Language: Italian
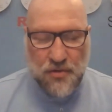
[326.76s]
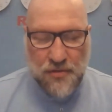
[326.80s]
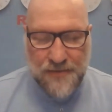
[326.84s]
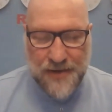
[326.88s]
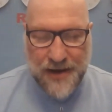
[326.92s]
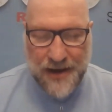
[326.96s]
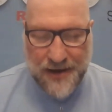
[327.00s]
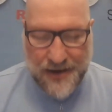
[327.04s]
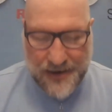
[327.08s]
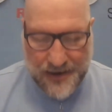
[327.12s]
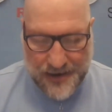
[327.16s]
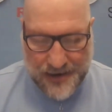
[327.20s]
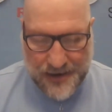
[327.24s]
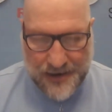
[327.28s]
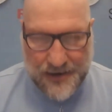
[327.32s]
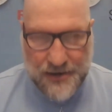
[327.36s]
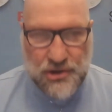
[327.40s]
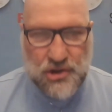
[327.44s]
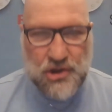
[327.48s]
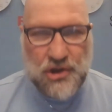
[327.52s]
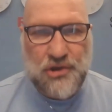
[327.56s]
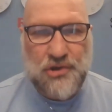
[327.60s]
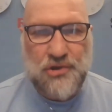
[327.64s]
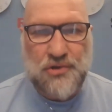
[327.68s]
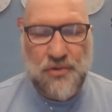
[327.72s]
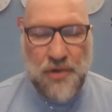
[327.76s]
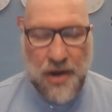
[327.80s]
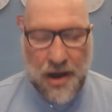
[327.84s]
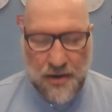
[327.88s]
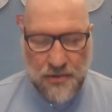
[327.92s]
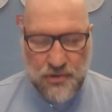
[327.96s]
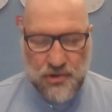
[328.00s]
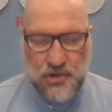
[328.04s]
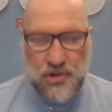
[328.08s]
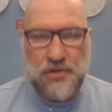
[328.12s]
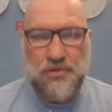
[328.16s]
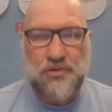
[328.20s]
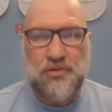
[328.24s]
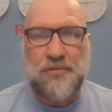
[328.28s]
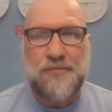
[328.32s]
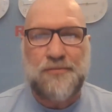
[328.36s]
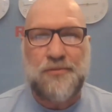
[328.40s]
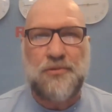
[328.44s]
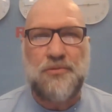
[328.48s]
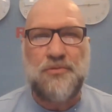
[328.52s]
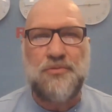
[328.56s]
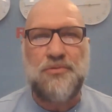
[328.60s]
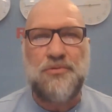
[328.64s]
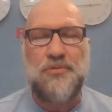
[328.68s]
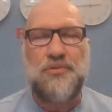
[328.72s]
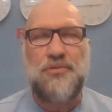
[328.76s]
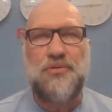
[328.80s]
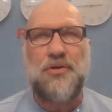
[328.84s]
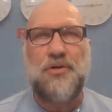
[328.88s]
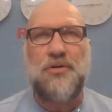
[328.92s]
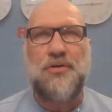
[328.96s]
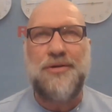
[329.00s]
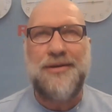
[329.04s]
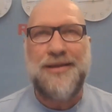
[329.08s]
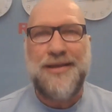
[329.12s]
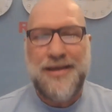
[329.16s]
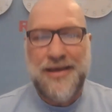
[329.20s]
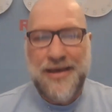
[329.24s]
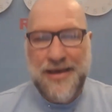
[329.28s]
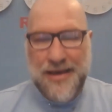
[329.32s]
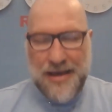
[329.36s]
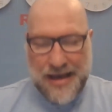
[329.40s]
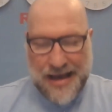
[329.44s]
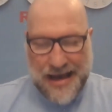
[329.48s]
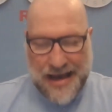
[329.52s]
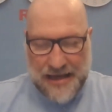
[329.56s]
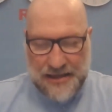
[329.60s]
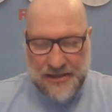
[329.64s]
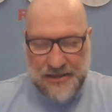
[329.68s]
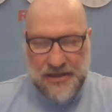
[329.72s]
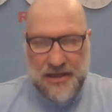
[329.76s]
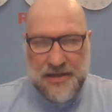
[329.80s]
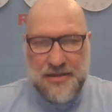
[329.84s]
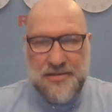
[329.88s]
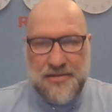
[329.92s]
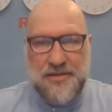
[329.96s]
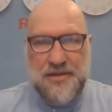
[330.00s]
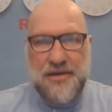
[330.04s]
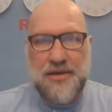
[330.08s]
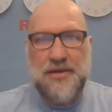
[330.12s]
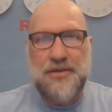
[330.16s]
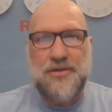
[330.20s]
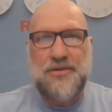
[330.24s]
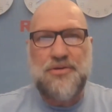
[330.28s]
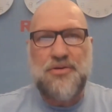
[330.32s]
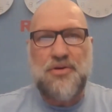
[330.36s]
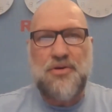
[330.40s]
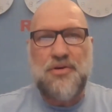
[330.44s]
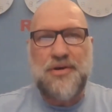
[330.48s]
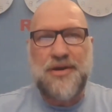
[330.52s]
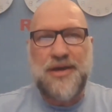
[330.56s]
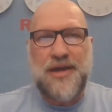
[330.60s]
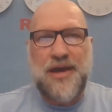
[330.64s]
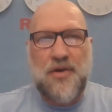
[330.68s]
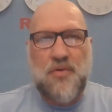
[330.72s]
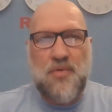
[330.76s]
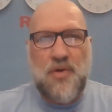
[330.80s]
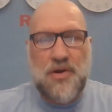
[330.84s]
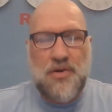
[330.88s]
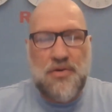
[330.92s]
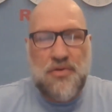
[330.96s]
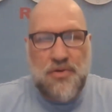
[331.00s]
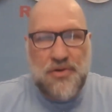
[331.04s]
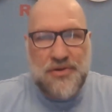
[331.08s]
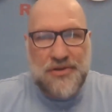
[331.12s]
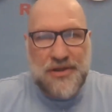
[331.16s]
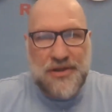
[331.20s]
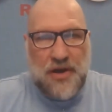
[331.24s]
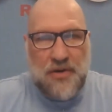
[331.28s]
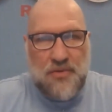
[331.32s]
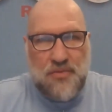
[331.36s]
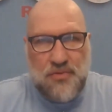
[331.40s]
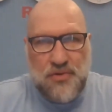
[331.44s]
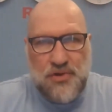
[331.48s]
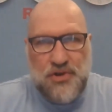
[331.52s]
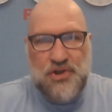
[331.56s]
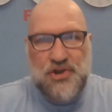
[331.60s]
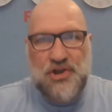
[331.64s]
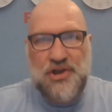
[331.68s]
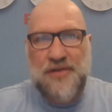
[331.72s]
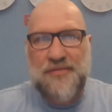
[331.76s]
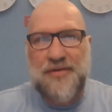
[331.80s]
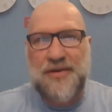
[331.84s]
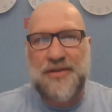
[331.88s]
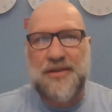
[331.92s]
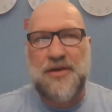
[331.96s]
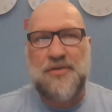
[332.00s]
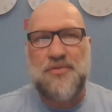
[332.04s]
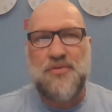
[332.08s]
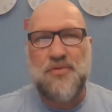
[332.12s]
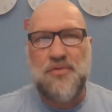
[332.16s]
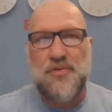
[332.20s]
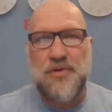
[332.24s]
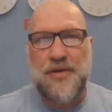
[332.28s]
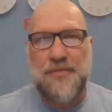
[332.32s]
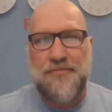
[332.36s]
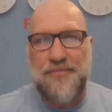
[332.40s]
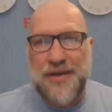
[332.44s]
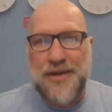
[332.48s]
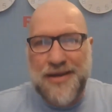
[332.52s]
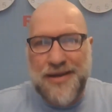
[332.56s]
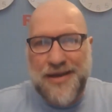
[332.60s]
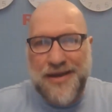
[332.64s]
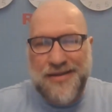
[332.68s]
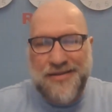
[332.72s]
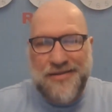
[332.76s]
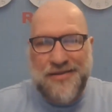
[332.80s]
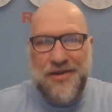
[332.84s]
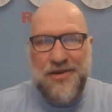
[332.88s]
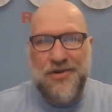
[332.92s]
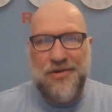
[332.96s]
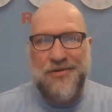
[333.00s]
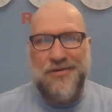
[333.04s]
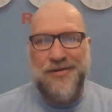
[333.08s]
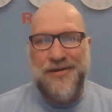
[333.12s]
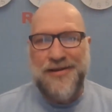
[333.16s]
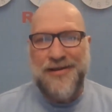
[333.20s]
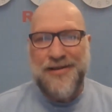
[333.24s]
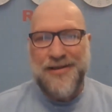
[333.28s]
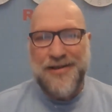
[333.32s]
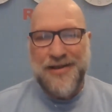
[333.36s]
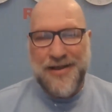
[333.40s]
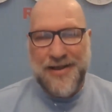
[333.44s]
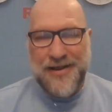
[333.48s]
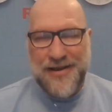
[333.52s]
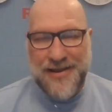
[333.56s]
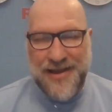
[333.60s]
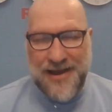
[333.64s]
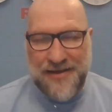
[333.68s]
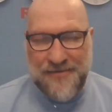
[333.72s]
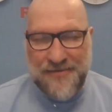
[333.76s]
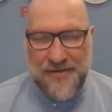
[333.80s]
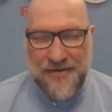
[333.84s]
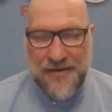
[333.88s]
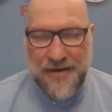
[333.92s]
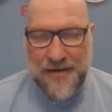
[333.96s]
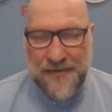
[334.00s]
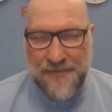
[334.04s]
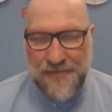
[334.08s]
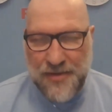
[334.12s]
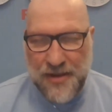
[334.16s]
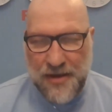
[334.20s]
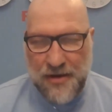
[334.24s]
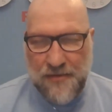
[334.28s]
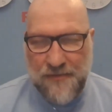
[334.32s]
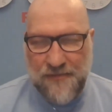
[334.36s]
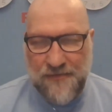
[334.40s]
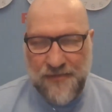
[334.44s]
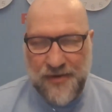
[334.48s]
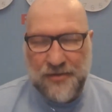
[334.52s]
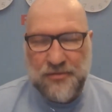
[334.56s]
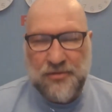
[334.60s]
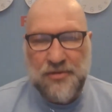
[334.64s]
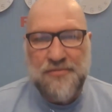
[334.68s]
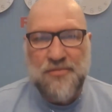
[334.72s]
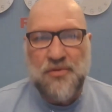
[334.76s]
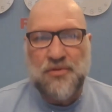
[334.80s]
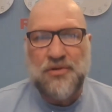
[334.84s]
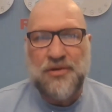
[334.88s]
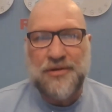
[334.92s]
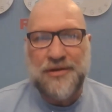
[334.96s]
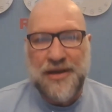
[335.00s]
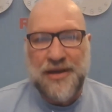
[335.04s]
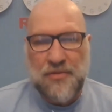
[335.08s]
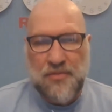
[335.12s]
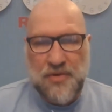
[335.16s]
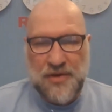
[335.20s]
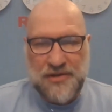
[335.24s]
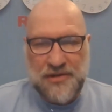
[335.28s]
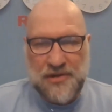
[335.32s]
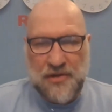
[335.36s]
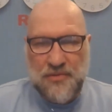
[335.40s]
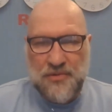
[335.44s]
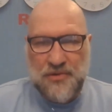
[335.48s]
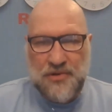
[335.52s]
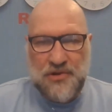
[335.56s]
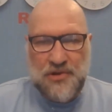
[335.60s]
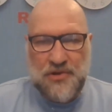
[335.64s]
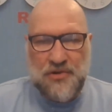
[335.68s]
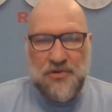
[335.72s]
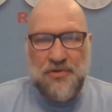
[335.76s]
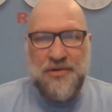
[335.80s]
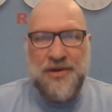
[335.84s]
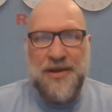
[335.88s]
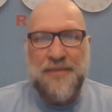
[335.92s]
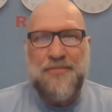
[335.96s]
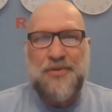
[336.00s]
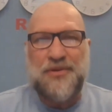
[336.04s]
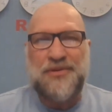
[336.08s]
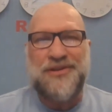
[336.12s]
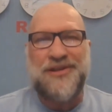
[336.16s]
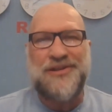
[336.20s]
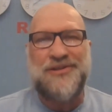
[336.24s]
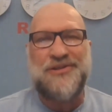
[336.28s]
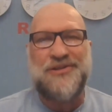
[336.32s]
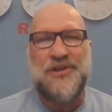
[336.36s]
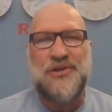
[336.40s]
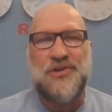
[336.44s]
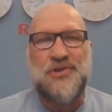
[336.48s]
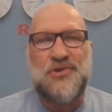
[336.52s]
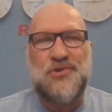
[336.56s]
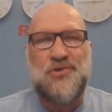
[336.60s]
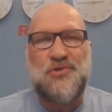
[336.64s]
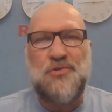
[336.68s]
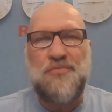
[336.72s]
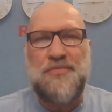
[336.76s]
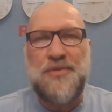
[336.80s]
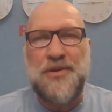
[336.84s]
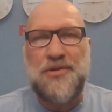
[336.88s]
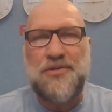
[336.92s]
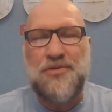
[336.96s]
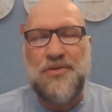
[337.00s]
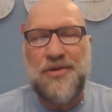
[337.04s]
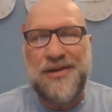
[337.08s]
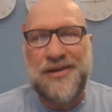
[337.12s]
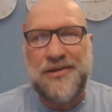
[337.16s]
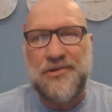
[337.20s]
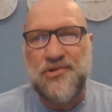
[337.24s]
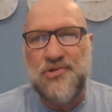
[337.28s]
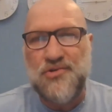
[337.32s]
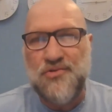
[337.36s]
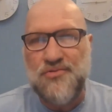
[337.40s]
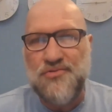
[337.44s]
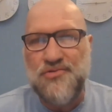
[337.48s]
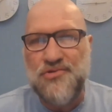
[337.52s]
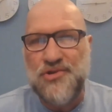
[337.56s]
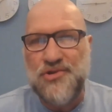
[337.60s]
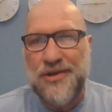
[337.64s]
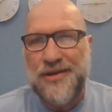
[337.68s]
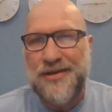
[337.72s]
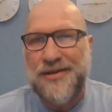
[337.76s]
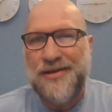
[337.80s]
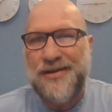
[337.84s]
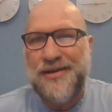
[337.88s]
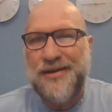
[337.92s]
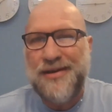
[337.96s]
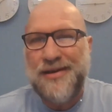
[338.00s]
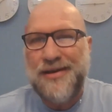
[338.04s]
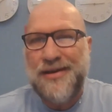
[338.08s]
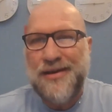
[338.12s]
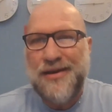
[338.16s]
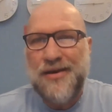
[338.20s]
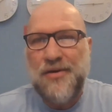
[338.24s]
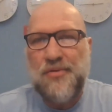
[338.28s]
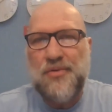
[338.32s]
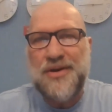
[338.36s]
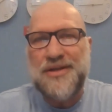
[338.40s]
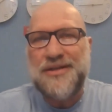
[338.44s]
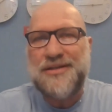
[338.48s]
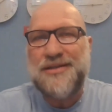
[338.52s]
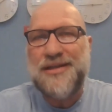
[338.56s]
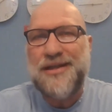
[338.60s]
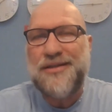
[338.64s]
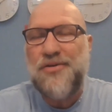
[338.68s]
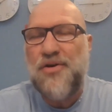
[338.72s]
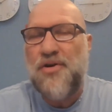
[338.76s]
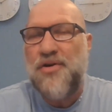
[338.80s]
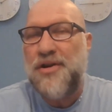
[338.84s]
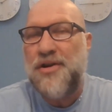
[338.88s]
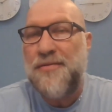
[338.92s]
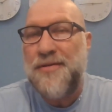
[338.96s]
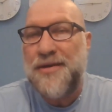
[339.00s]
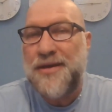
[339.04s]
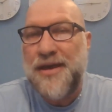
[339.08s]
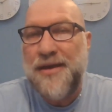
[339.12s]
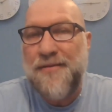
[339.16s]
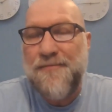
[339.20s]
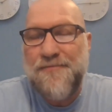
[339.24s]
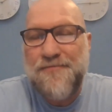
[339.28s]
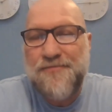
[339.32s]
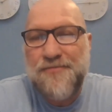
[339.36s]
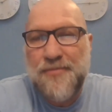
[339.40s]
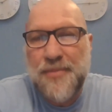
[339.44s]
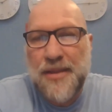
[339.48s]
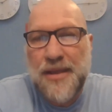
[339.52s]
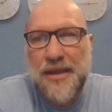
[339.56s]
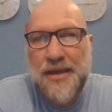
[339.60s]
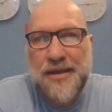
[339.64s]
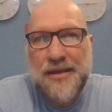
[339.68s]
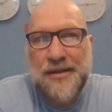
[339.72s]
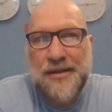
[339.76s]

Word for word: come eh, Gesù a un certo punto ha sentito che qualcosa usciva da lui, perché Dio gli aveva fatto in modo che questa unzione potesse subito raggiungere questa donna, perché